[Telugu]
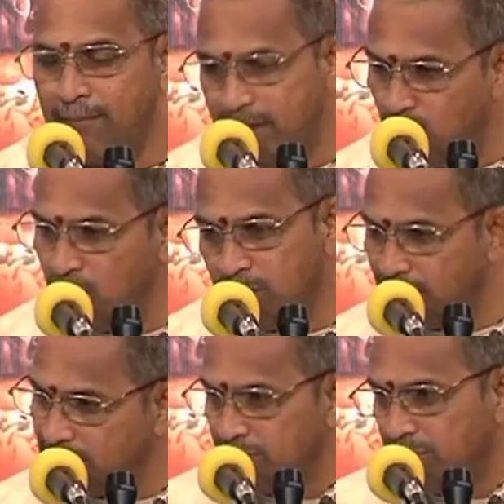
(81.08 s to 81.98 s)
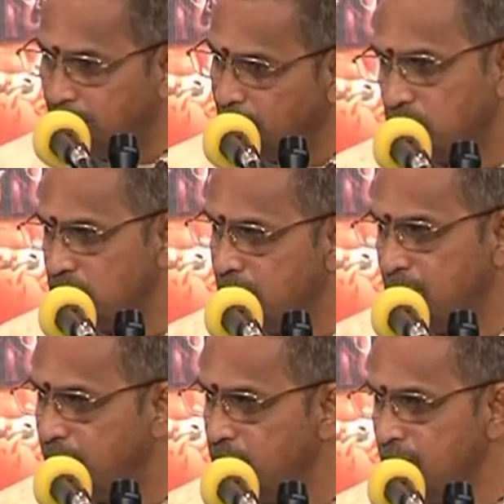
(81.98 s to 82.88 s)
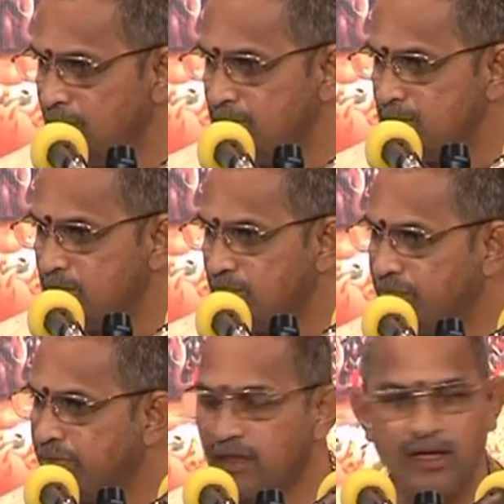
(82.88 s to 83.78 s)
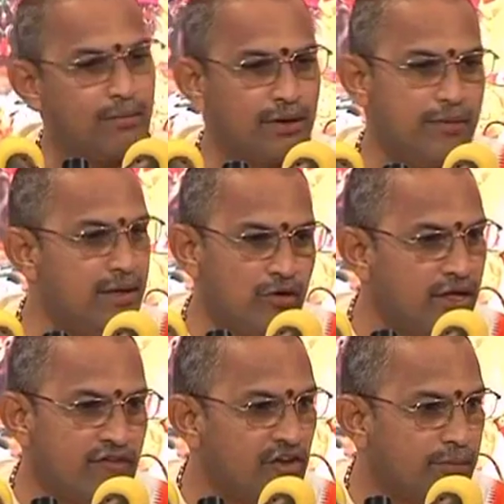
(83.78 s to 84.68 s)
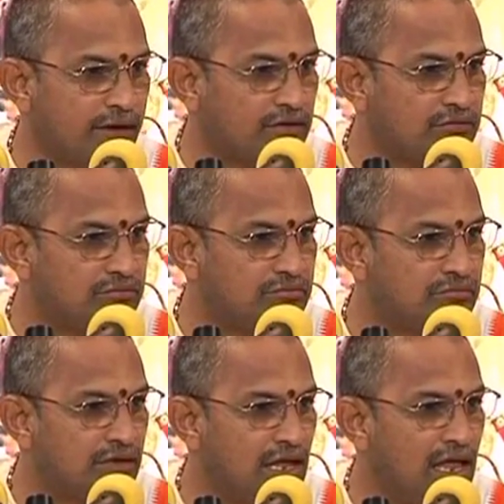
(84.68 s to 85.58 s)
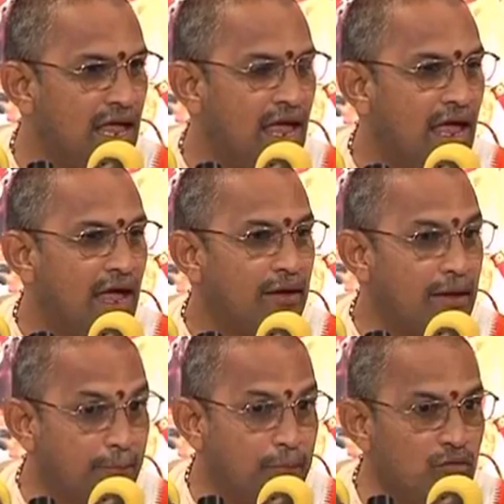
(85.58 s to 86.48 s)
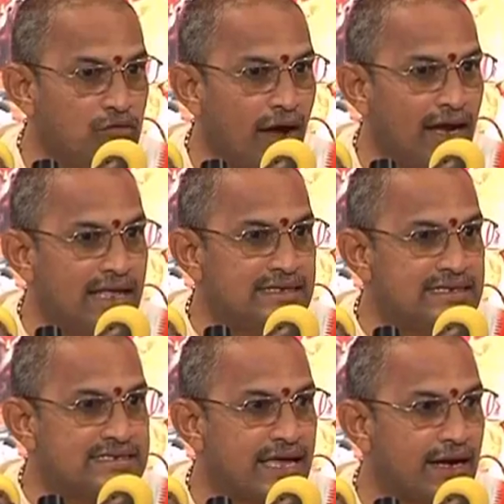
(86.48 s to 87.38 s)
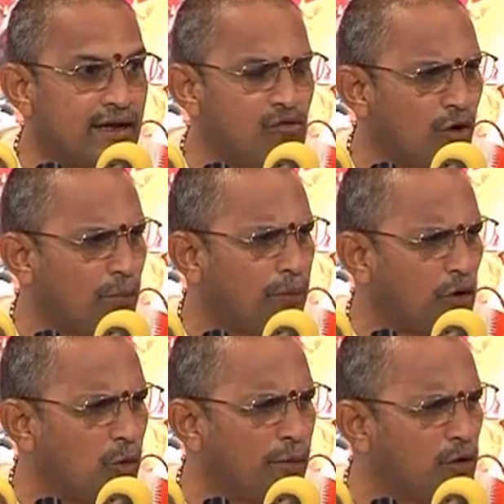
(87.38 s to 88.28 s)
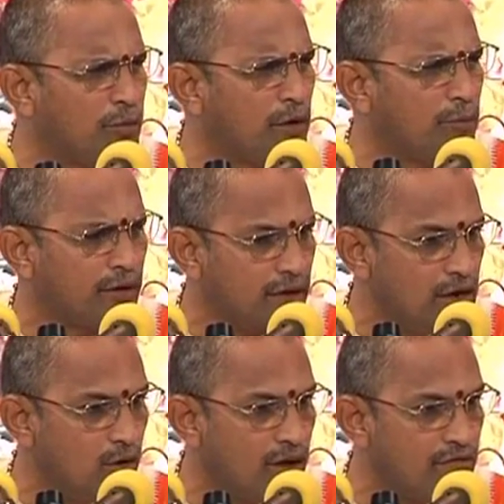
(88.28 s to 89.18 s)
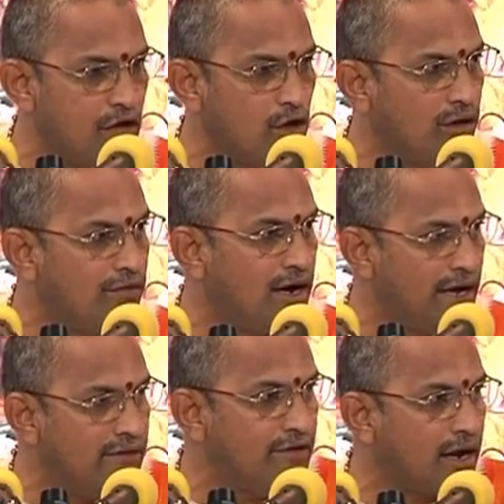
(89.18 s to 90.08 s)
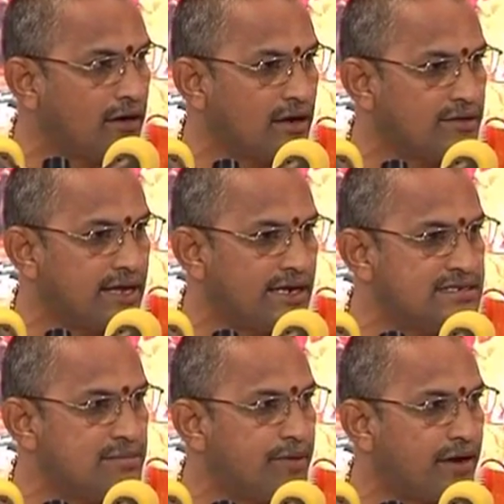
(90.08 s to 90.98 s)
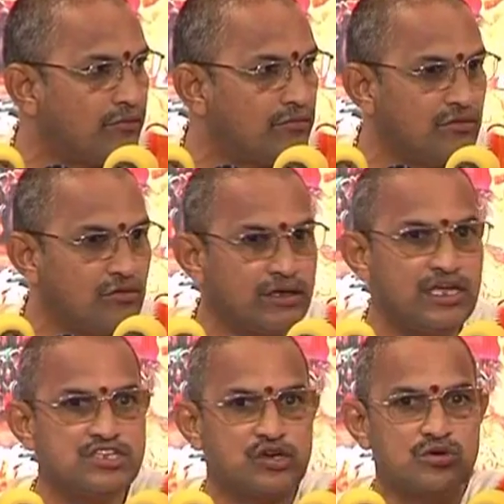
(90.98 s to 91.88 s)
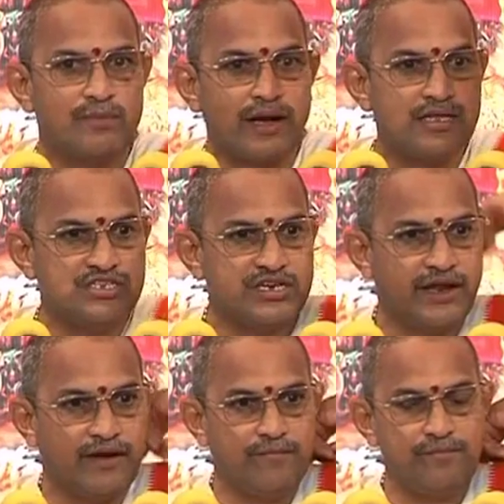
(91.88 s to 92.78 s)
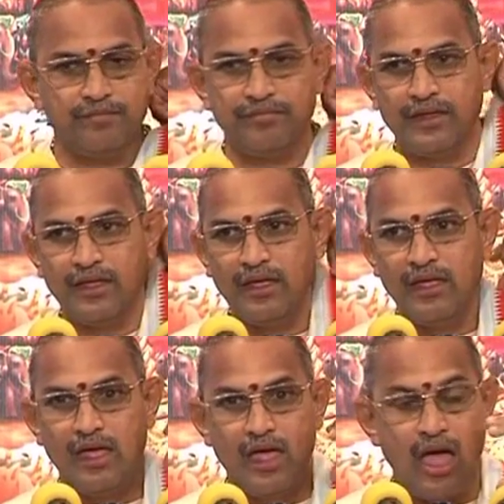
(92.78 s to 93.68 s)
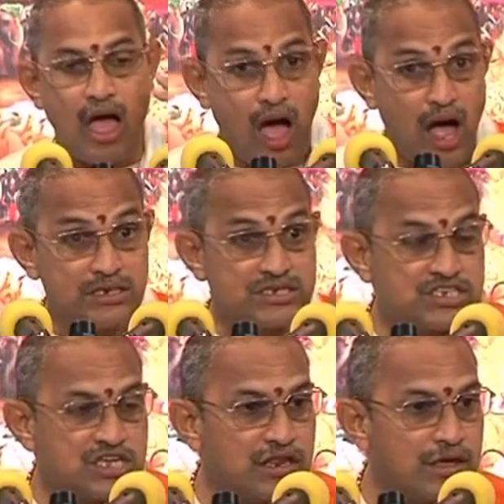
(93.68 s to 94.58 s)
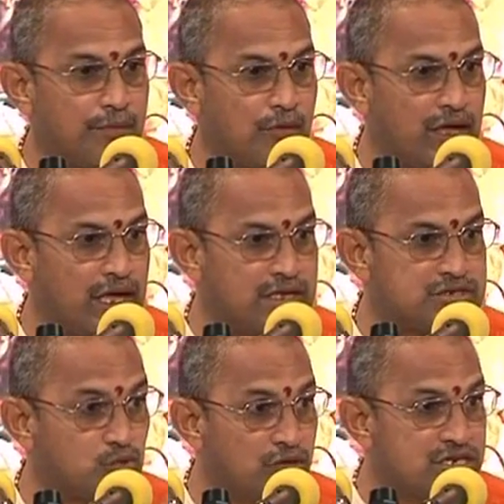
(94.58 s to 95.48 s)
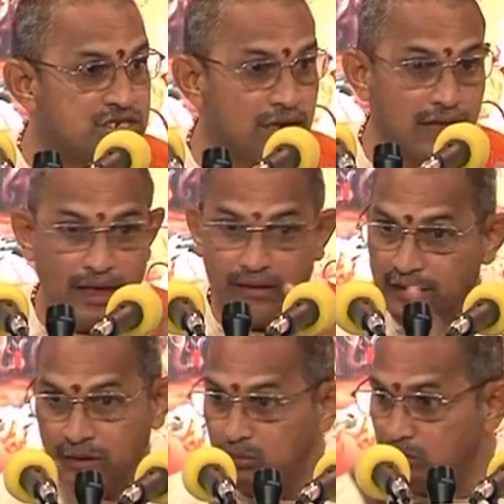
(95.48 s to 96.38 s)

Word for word: భీముడికి మాత్రం వినపడుతుందా ఇప్పుడు కాబట్టి భీముడికి వినపడదు ఇప్పుడు వాళ్ళు ఏం చేశారంటే ఒకడు పరుగు పరుగు పరుగు పరుగు ఈలోగా వేగుల వాళ్ళు వెళ్ళి విరాటరాజు గారికి చెప్పారు కీచకుడు మరణించాడని ఆశ్చర్యపోయి సుదేశ్ నేను